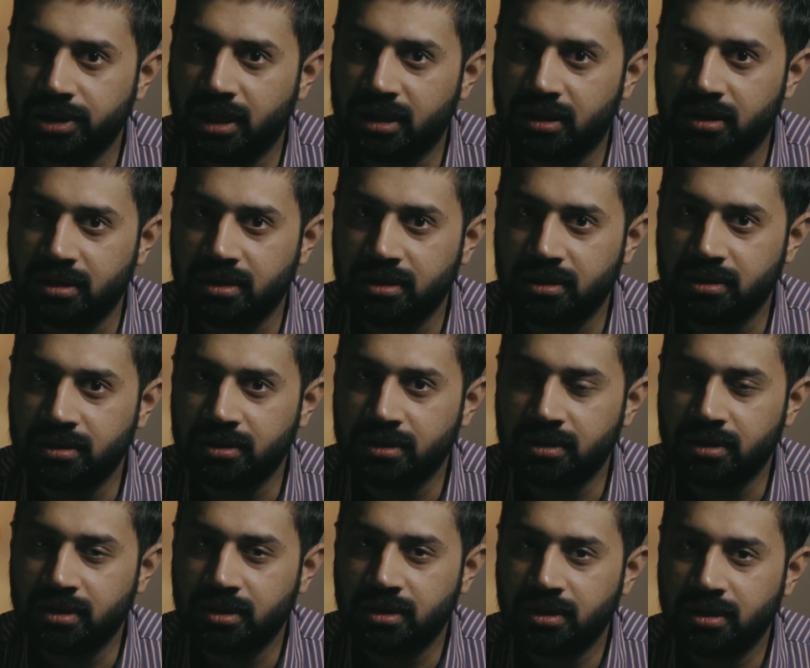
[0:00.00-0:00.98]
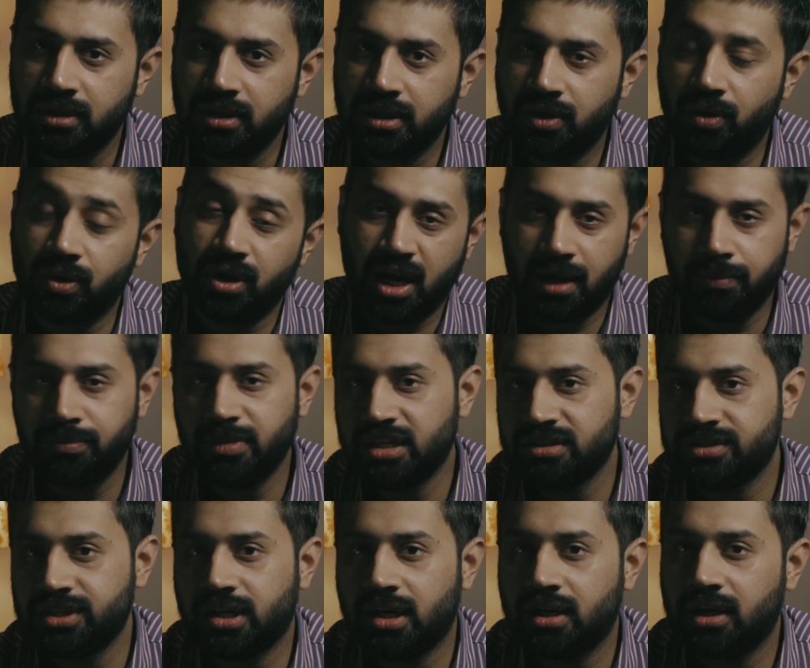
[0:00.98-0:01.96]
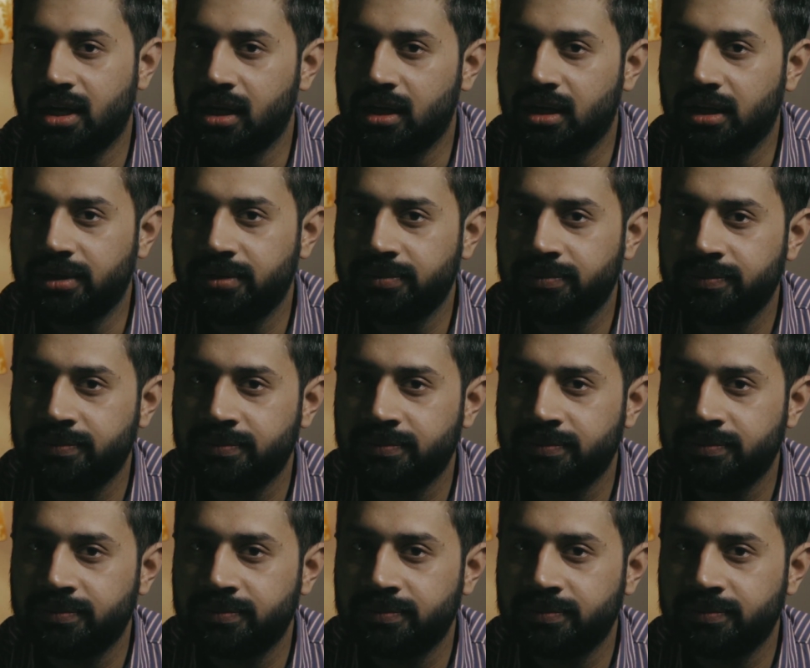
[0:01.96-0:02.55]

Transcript: किया था और हम ही इसी का हल हैं